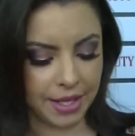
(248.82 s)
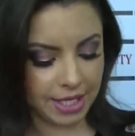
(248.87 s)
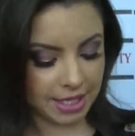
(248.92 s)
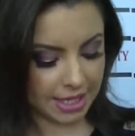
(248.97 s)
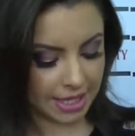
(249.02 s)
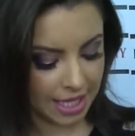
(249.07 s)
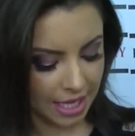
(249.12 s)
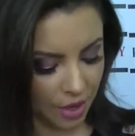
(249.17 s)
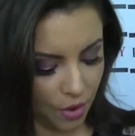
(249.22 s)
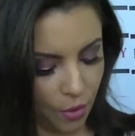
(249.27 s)

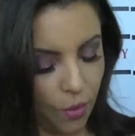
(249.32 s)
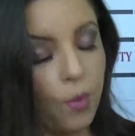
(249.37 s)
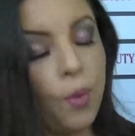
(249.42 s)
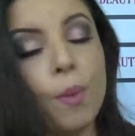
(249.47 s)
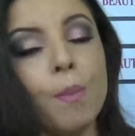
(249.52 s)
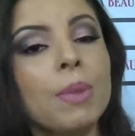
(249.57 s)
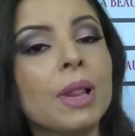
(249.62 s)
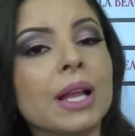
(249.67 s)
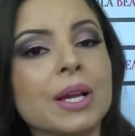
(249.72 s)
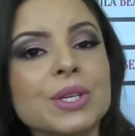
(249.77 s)
então
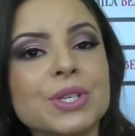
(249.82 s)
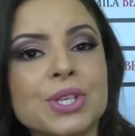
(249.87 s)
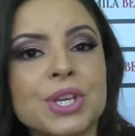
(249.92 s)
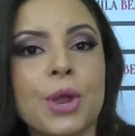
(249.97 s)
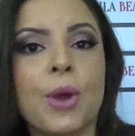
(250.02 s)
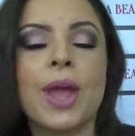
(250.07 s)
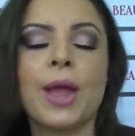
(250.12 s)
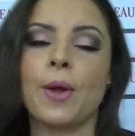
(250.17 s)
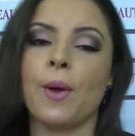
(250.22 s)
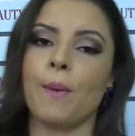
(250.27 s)
o blush que
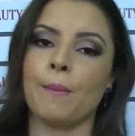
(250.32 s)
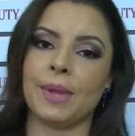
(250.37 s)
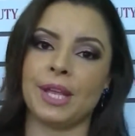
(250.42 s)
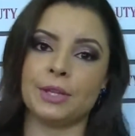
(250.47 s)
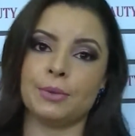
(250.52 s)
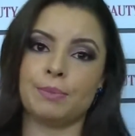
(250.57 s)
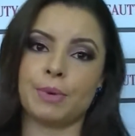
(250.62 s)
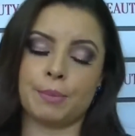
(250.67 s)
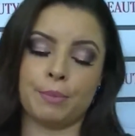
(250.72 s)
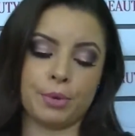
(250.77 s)
eu
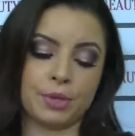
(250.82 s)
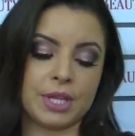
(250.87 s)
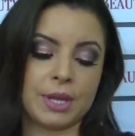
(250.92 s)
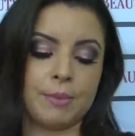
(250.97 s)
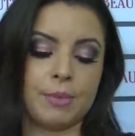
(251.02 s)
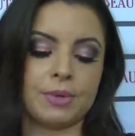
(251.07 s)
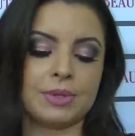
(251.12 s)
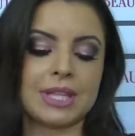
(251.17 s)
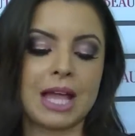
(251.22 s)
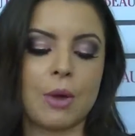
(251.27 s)
recomendo para poder
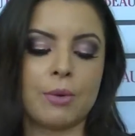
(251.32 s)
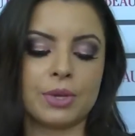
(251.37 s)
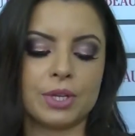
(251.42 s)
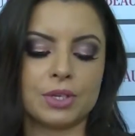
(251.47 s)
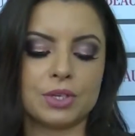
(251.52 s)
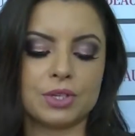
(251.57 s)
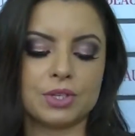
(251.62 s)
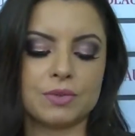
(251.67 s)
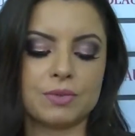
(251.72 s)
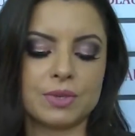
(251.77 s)
montar o
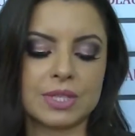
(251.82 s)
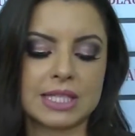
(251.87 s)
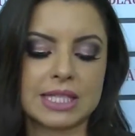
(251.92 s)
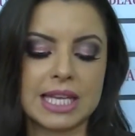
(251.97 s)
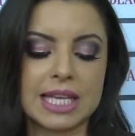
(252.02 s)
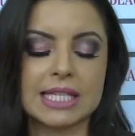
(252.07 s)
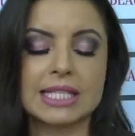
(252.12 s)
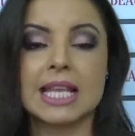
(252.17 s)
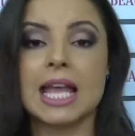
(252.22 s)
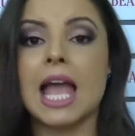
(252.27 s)
kit de
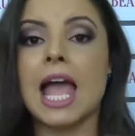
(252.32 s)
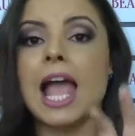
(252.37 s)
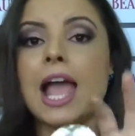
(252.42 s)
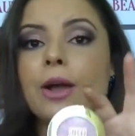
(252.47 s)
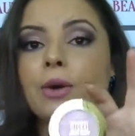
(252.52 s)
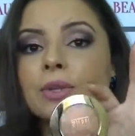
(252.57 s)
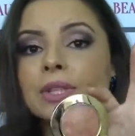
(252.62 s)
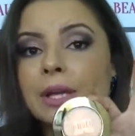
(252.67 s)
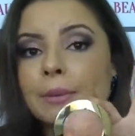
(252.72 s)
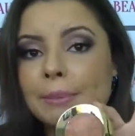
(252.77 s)
vocês
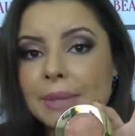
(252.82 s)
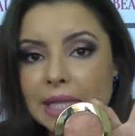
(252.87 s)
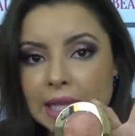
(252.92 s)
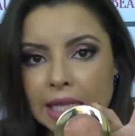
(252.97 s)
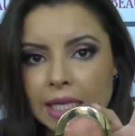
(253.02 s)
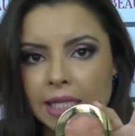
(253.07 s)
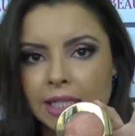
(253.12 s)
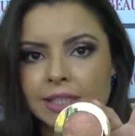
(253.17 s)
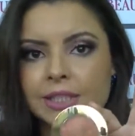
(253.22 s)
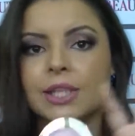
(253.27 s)
é o da
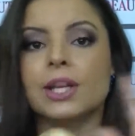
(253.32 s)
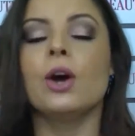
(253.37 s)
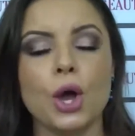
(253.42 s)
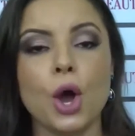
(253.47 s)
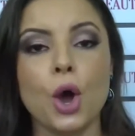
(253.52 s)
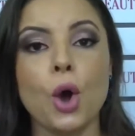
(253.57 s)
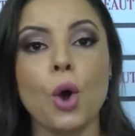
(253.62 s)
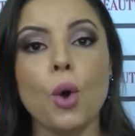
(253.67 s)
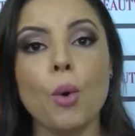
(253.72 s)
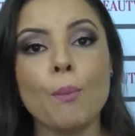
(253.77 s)
Milani.
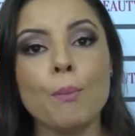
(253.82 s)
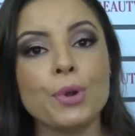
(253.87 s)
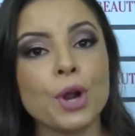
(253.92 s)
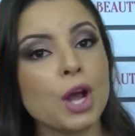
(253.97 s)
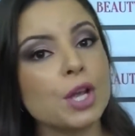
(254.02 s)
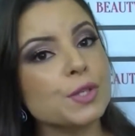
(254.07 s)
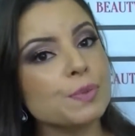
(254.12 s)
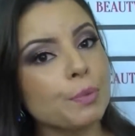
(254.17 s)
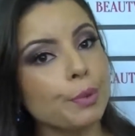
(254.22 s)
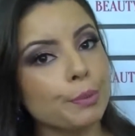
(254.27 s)
O
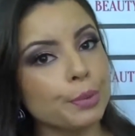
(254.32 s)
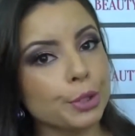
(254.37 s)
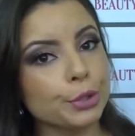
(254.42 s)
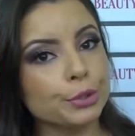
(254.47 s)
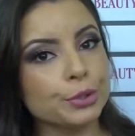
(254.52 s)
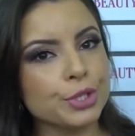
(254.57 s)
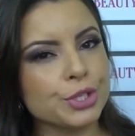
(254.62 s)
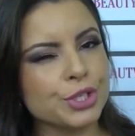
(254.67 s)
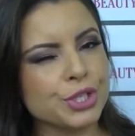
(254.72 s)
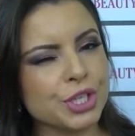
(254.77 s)
próximo
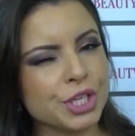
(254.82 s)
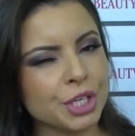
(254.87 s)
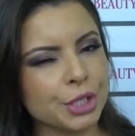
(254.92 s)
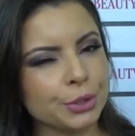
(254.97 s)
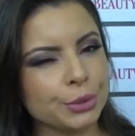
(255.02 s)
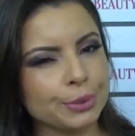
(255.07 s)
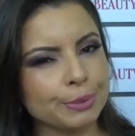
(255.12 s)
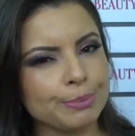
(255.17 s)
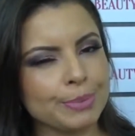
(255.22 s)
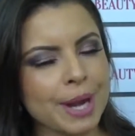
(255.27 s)

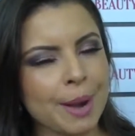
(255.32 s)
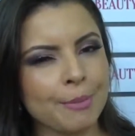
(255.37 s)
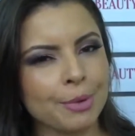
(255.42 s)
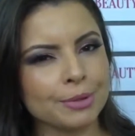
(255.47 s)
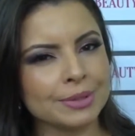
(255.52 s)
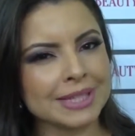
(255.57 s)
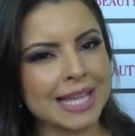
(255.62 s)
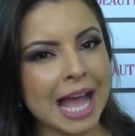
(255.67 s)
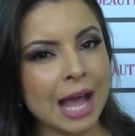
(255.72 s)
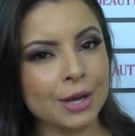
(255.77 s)
produtinho para
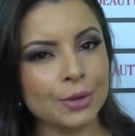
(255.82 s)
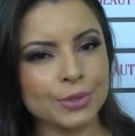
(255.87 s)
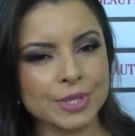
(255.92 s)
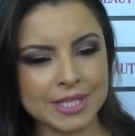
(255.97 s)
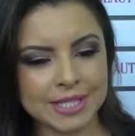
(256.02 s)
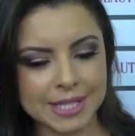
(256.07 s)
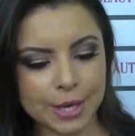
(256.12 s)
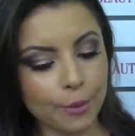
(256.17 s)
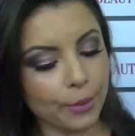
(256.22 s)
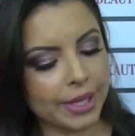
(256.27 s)
montar o
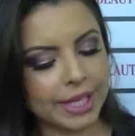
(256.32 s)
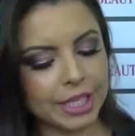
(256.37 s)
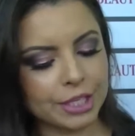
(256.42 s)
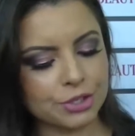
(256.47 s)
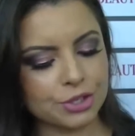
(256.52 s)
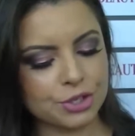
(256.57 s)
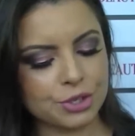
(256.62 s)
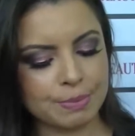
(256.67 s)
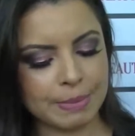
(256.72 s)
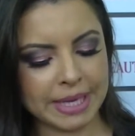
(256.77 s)
seu
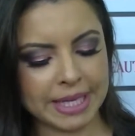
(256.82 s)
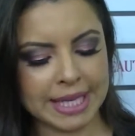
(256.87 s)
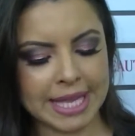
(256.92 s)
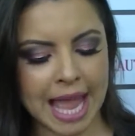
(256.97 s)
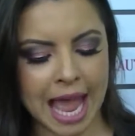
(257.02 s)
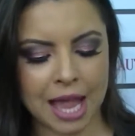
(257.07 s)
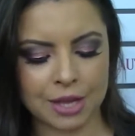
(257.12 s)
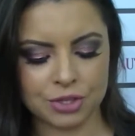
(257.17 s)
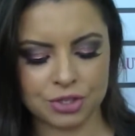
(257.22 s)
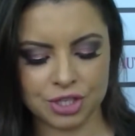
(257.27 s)
kit de
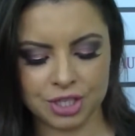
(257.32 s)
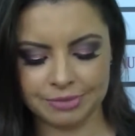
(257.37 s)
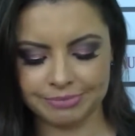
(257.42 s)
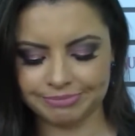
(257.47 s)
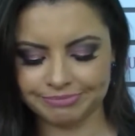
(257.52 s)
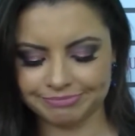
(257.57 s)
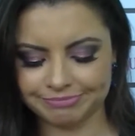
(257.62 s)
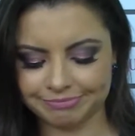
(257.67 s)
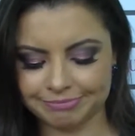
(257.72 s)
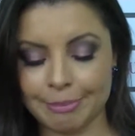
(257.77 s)
maquiagem
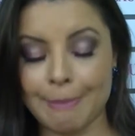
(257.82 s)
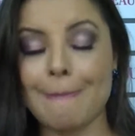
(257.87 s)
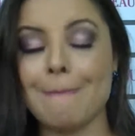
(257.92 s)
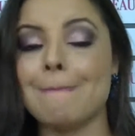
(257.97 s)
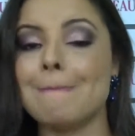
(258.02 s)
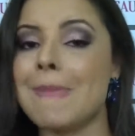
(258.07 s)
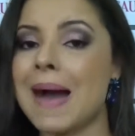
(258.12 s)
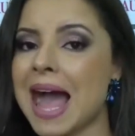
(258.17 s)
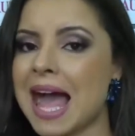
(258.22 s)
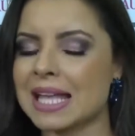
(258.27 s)

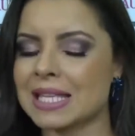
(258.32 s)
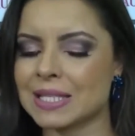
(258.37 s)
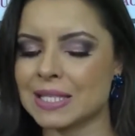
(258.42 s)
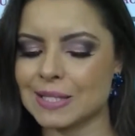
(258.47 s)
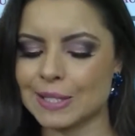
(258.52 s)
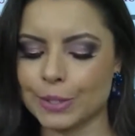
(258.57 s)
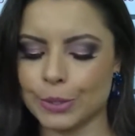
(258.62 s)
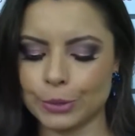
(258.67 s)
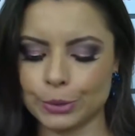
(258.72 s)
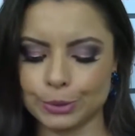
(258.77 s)

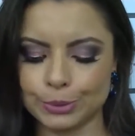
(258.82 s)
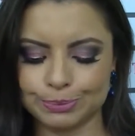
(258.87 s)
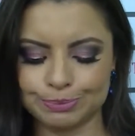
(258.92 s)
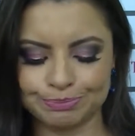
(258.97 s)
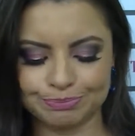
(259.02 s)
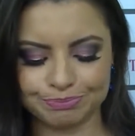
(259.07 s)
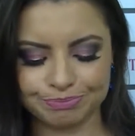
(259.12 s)
básico